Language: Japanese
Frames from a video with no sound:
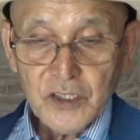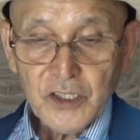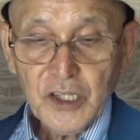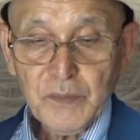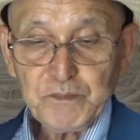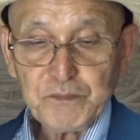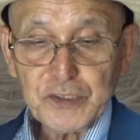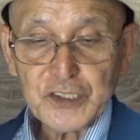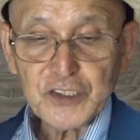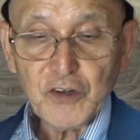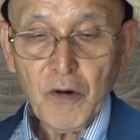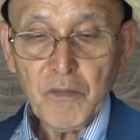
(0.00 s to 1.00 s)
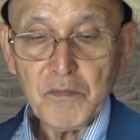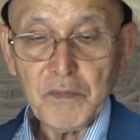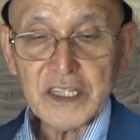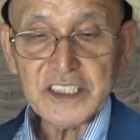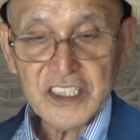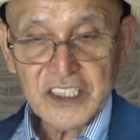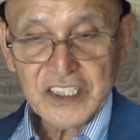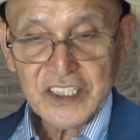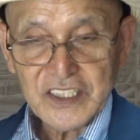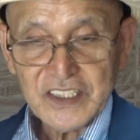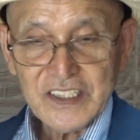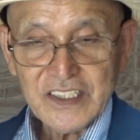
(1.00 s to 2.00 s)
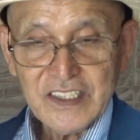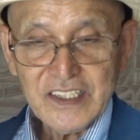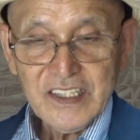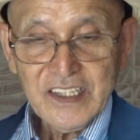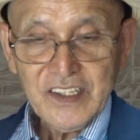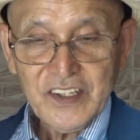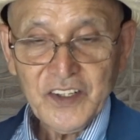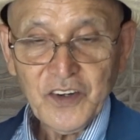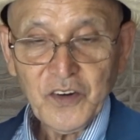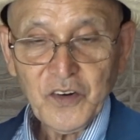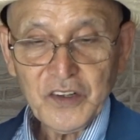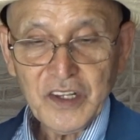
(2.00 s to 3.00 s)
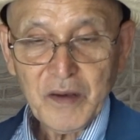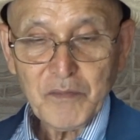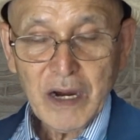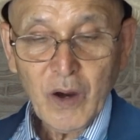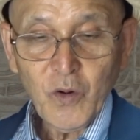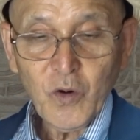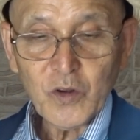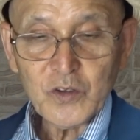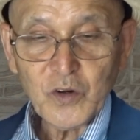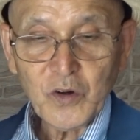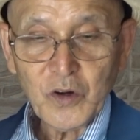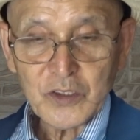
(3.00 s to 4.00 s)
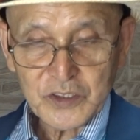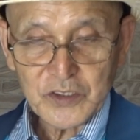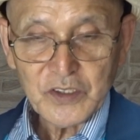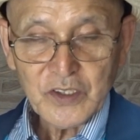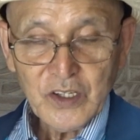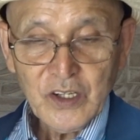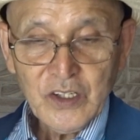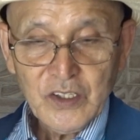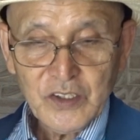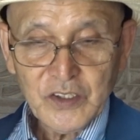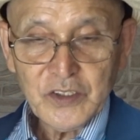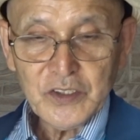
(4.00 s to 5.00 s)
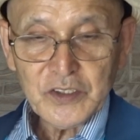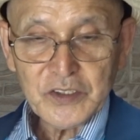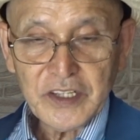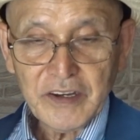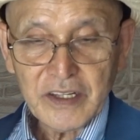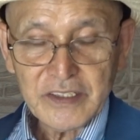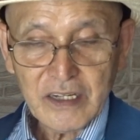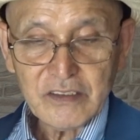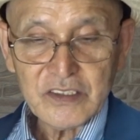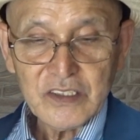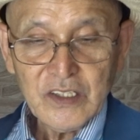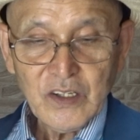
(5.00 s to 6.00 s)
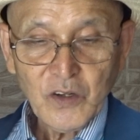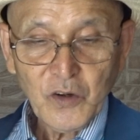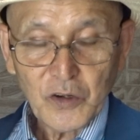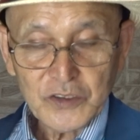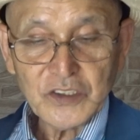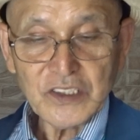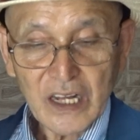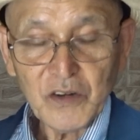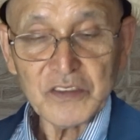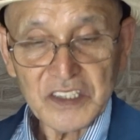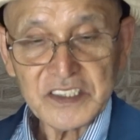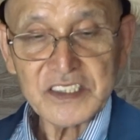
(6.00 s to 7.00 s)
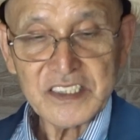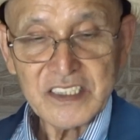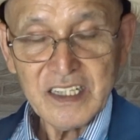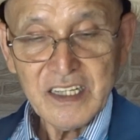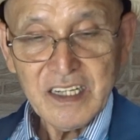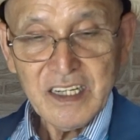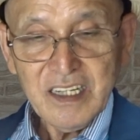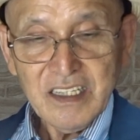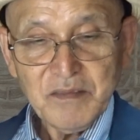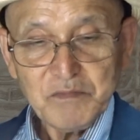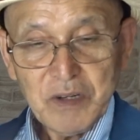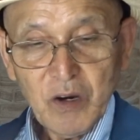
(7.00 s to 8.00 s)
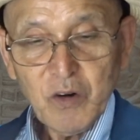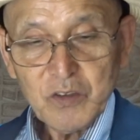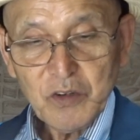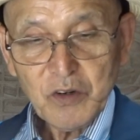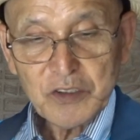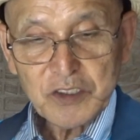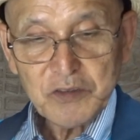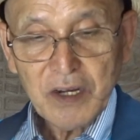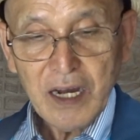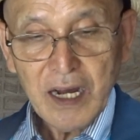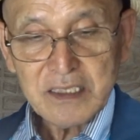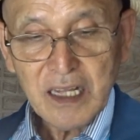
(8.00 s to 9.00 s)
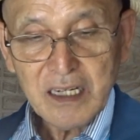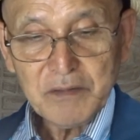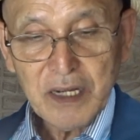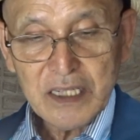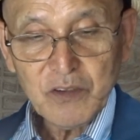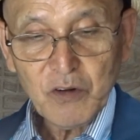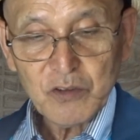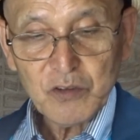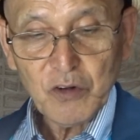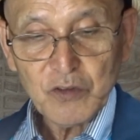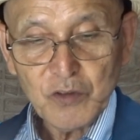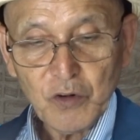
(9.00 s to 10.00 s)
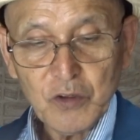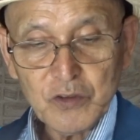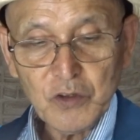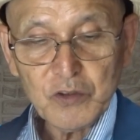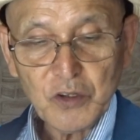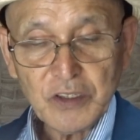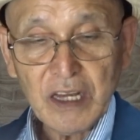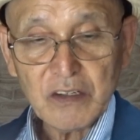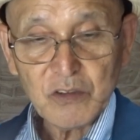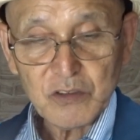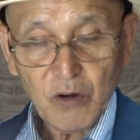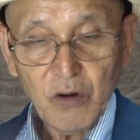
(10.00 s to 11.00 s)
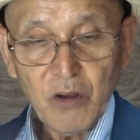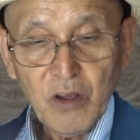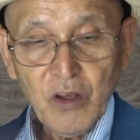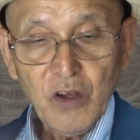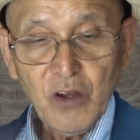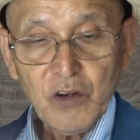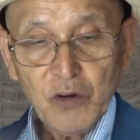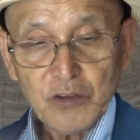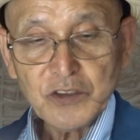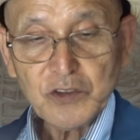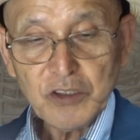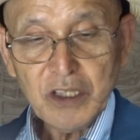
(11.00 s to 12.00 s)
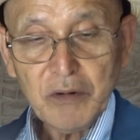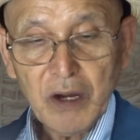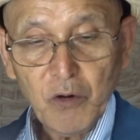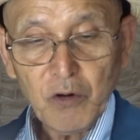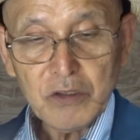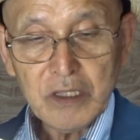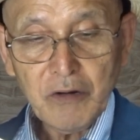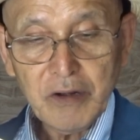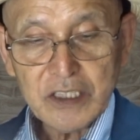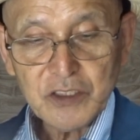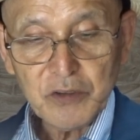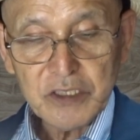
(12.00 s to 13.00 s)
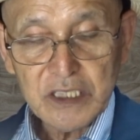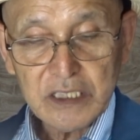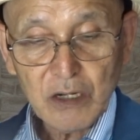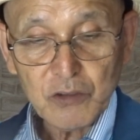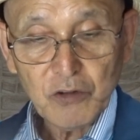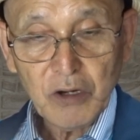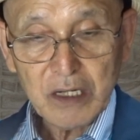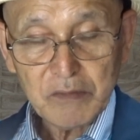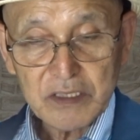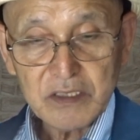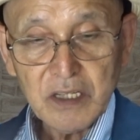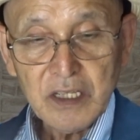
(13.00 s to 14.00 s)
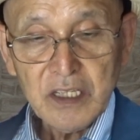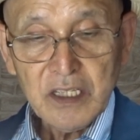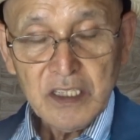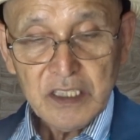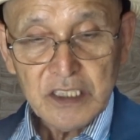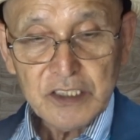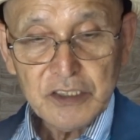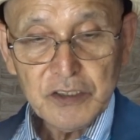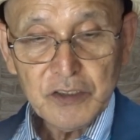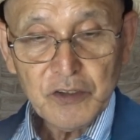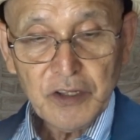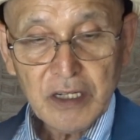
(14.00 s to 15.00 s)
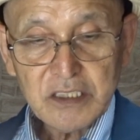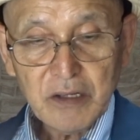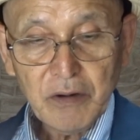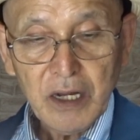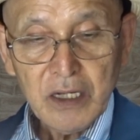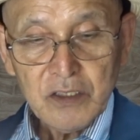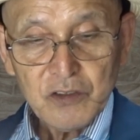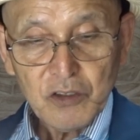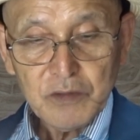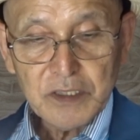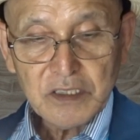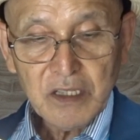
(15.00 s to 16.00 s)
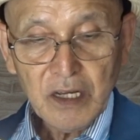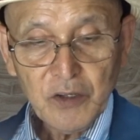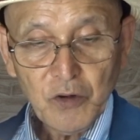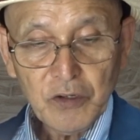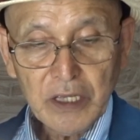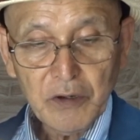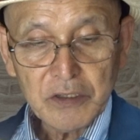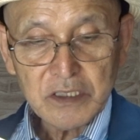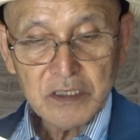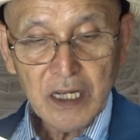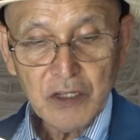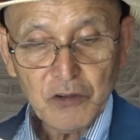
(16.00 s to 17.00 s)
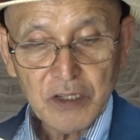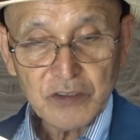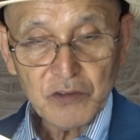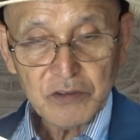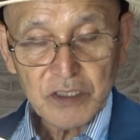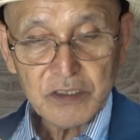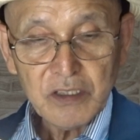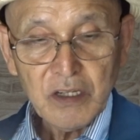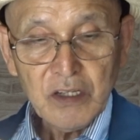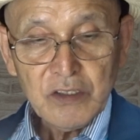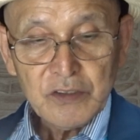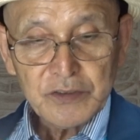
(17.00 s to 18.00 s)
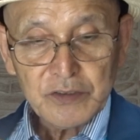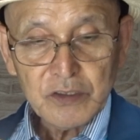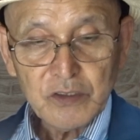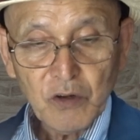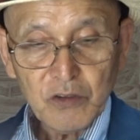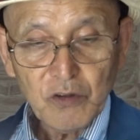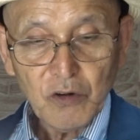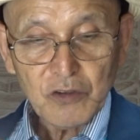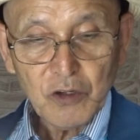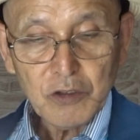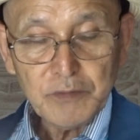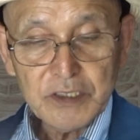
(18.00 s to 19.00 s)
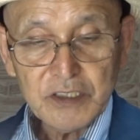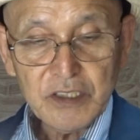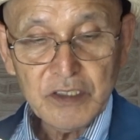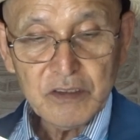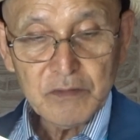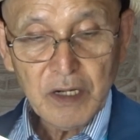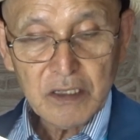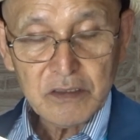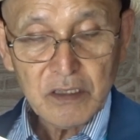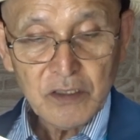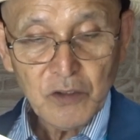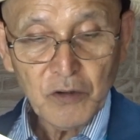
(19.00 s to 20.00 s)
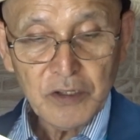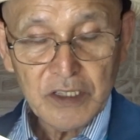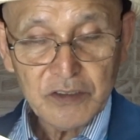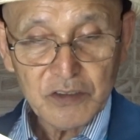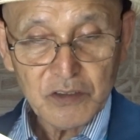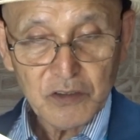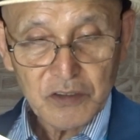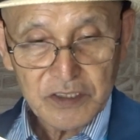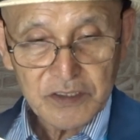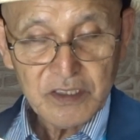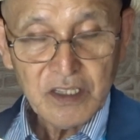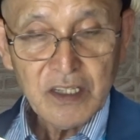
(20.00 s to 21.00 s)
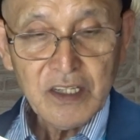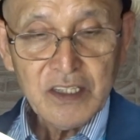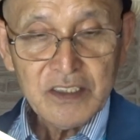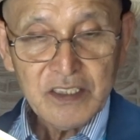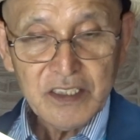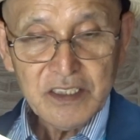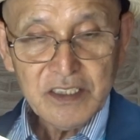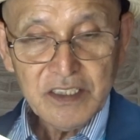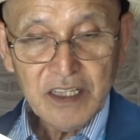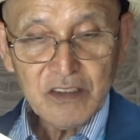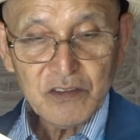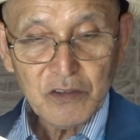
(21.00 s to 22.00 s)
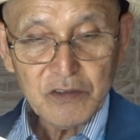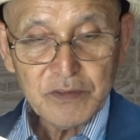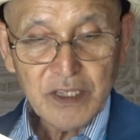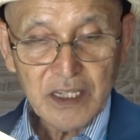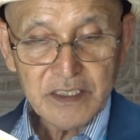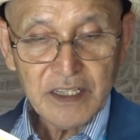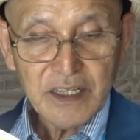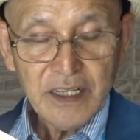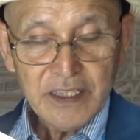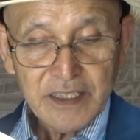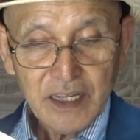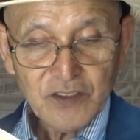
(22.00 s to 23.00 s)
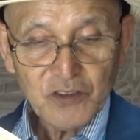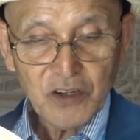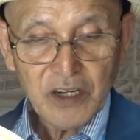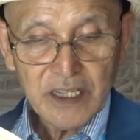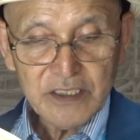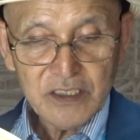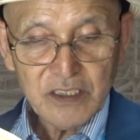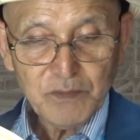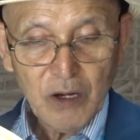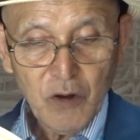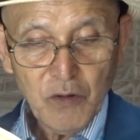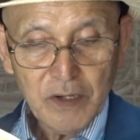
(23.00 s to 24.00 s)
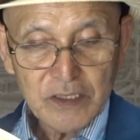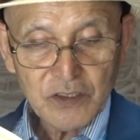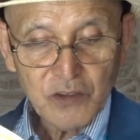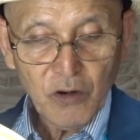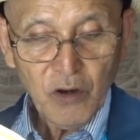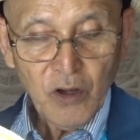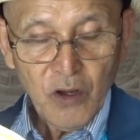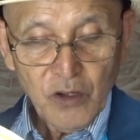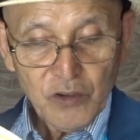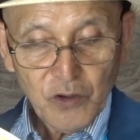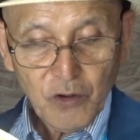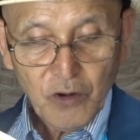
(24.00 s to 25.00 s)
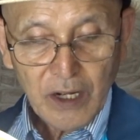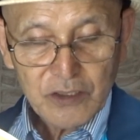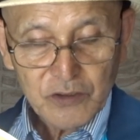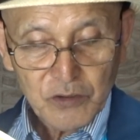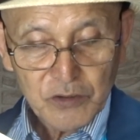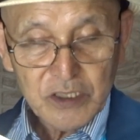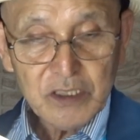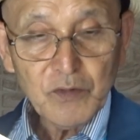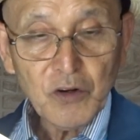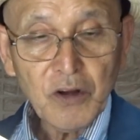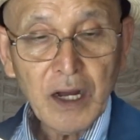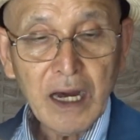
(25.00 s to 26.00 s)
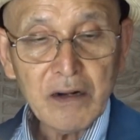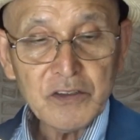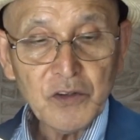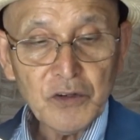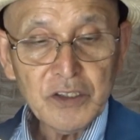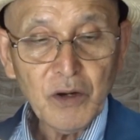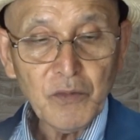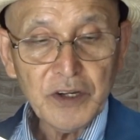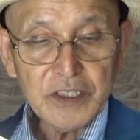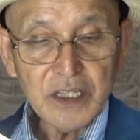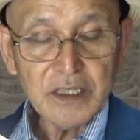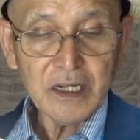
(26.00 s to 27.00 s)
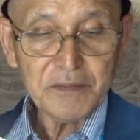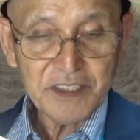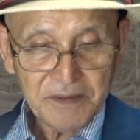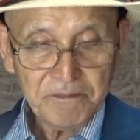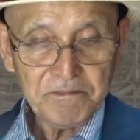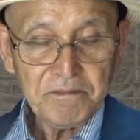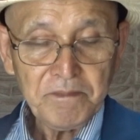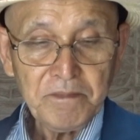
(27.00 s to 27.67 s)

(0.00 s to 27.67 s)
Tips on Magic 日本語で魔法のコツルールではなくコツなのです魔法のコツは当たり前のことを堂々とやることコツといえばこんなお話を聞いたことがあります一流の役者は特別な表現はしないのだそうです普通のことを特別にうまく表現するのです TDL という舞台でキャストが演じるパフォーマンスとどこか通じるものがあるように思い出なりん